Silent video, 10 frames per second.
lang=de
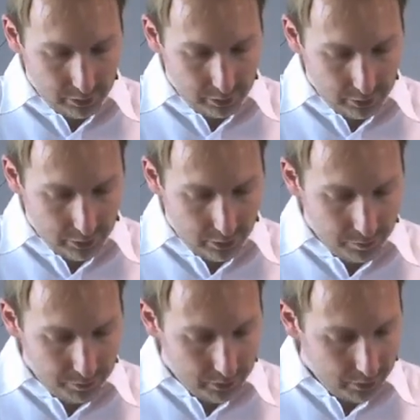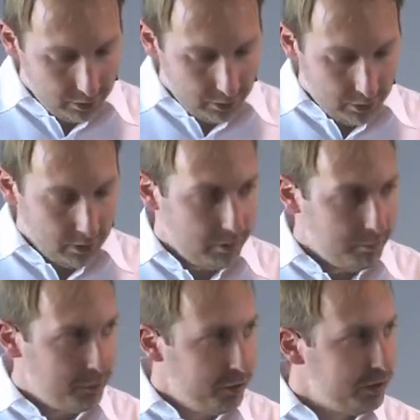Genau.
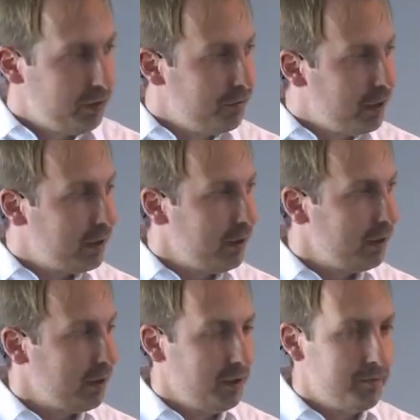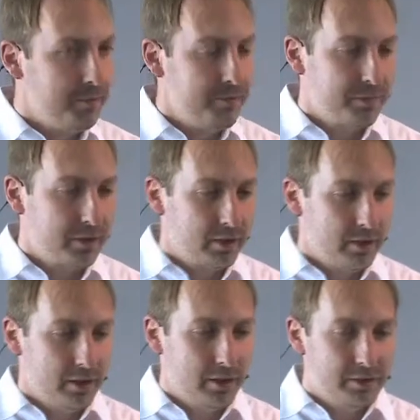Man muss sich wirklich im
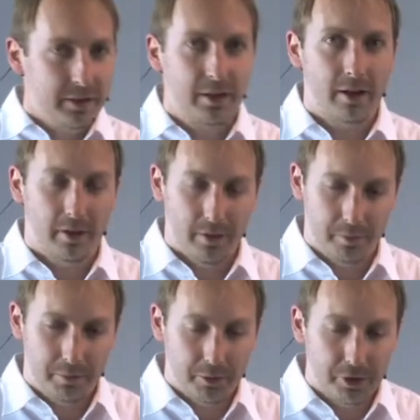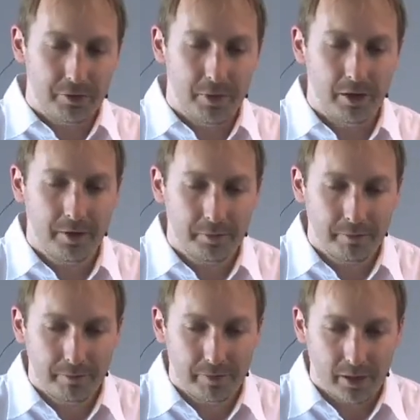sicher, äh, bewusst machen,
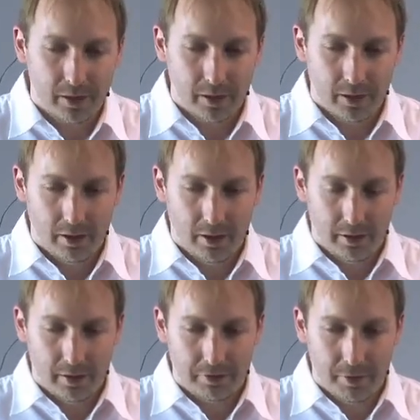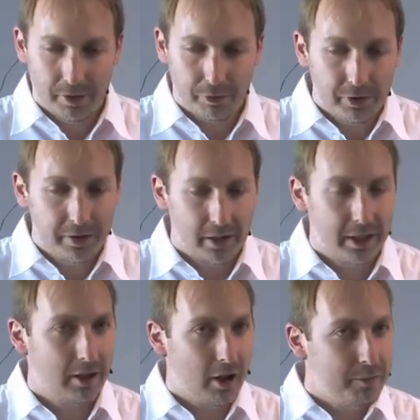dass wenn man von dieser
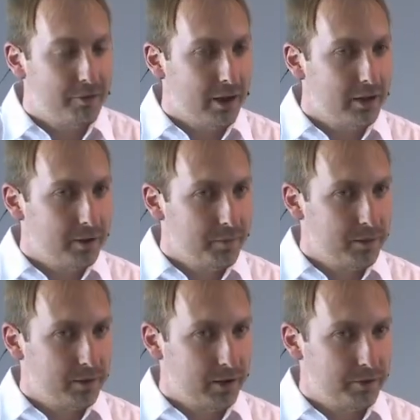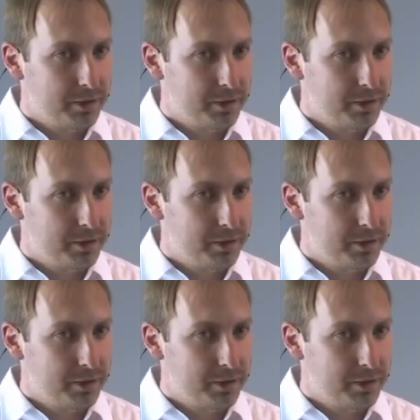Regel abweicht, dass